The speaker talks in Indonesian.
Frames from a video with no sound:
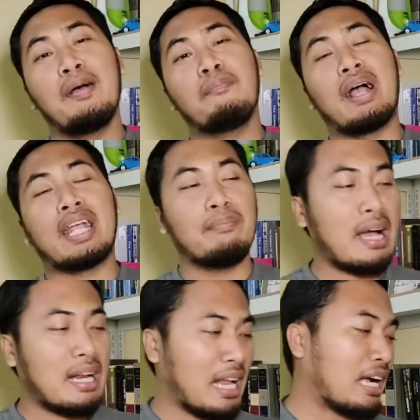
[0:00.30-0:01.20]

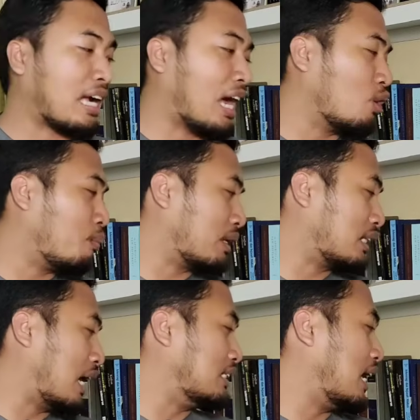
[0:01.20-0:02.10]
Bagaimana kalau
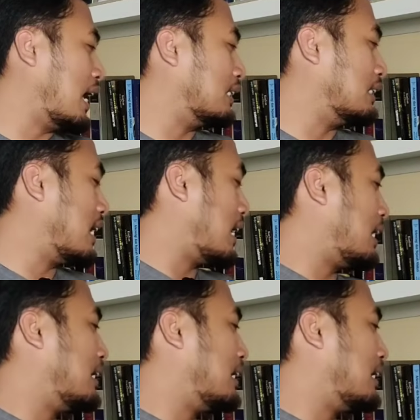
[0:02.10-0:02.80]
pertanyaannya